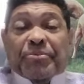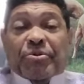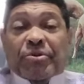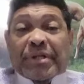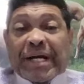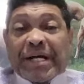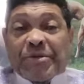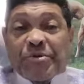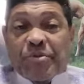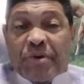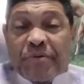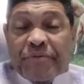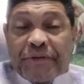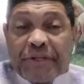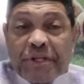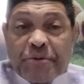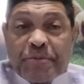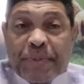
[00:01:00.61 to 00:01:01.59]
mudar a
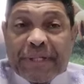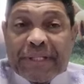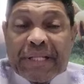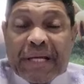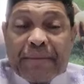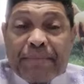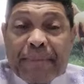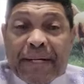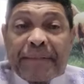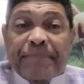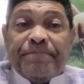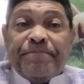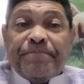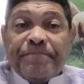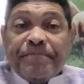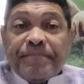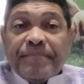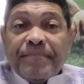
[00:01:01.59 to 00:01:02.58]
sua vida de
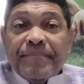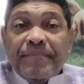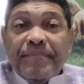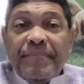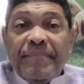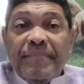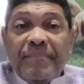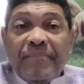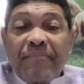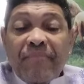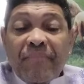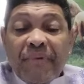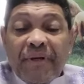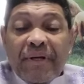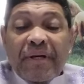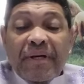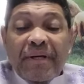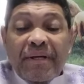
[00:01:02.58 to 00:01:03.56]
patamar
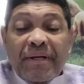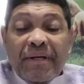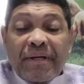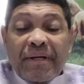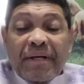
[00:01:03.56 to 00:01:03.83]
né?